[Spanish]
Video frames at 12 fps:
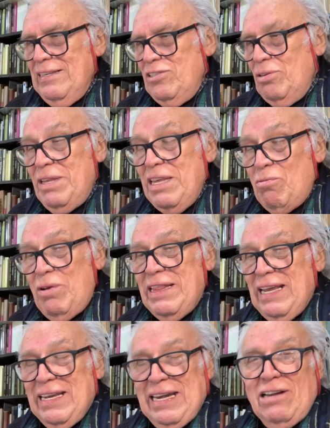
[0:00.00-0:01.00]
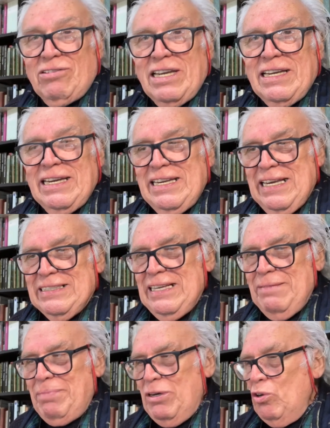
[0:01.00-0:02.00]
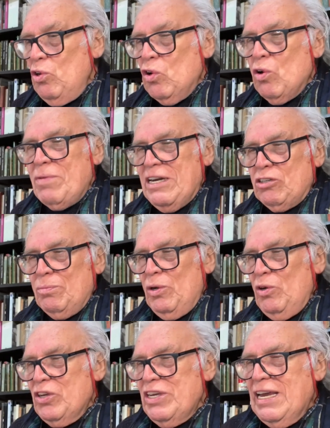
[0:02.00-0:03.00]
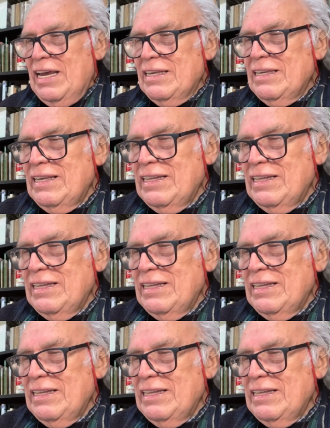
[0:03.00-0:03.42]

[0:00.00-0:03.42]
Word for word: yo me di cuenta que era lo que quería hacer, pero no como antropología.